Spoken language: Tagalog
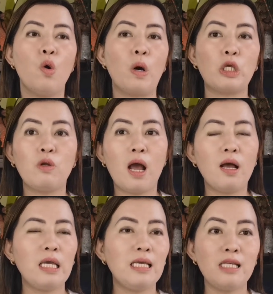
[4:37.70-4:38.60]
Huwag nyo
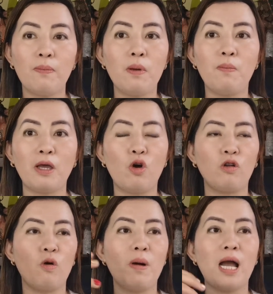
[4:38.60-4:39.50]
nang isipin pa
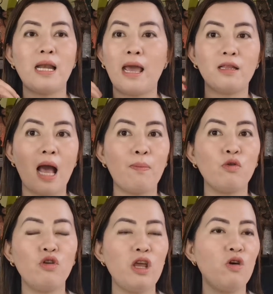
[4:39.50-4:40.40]
yon Kumbaga,
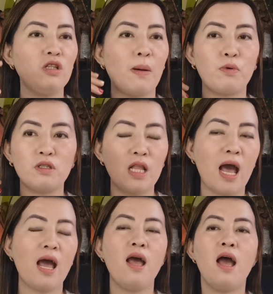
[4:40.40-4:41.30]
naitapon nyo na yon tapos
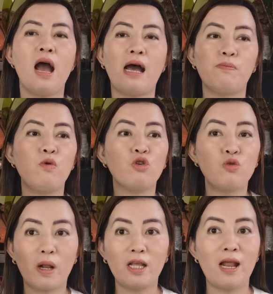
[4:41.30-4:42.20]
na, at puro
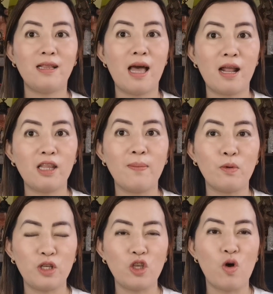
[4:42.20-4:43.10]
swerte na ang darating
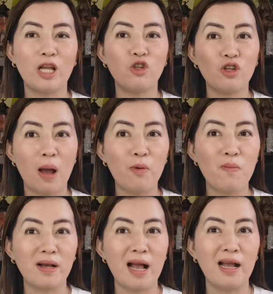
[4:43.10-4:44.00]
po sa inyo. At yun nga po
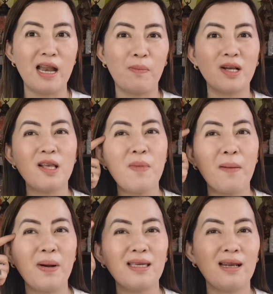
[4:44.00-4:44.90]
yung magaganap kasi
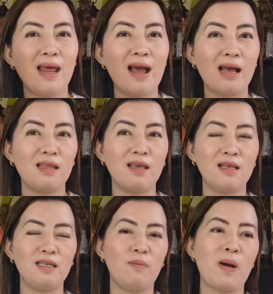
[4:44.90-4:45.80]
makapangyarihan ang ating
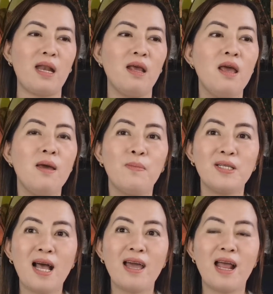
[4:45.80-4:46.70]
isipan.
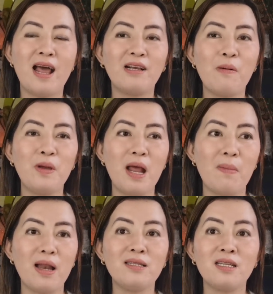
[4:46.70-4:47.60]
Minsan kaya like kami
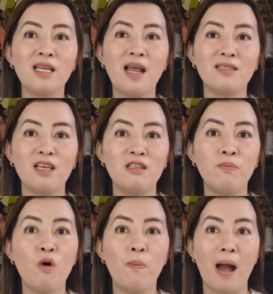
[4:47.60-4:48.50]
na malas kasi nasa
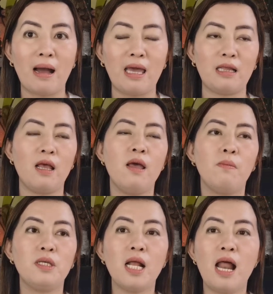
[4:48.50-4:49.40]
isip mo pangit.
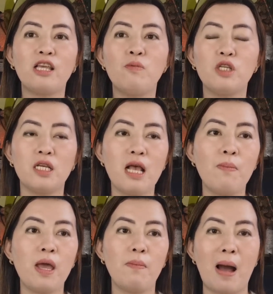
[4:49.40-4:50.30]
Minsan lagi mo
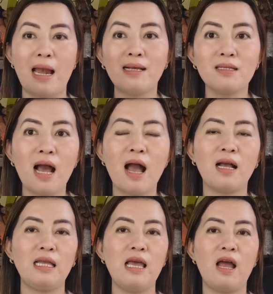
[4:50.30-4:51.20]
sinasabi, malas
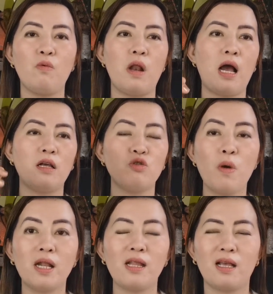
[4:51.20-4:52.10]
ka, ganyan, wala ka
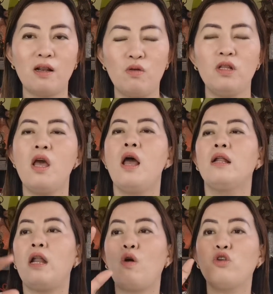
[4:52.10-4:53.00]
swerte, ganon.
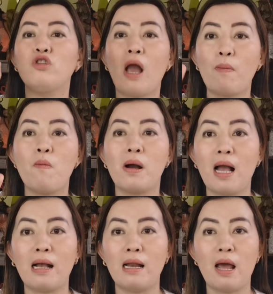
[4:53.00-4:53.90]
Nako, yun nga po
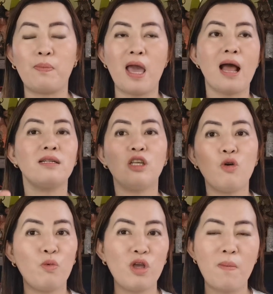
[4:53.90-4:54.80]
magaganap. Kaya
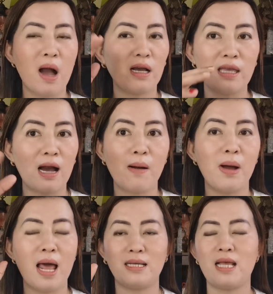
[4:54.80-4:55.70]
alisin nyo po yung mga ganyang
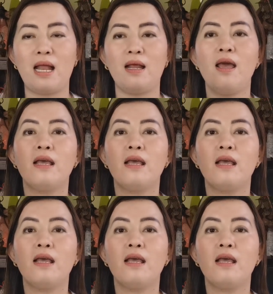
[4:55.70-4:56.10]
kamalasan.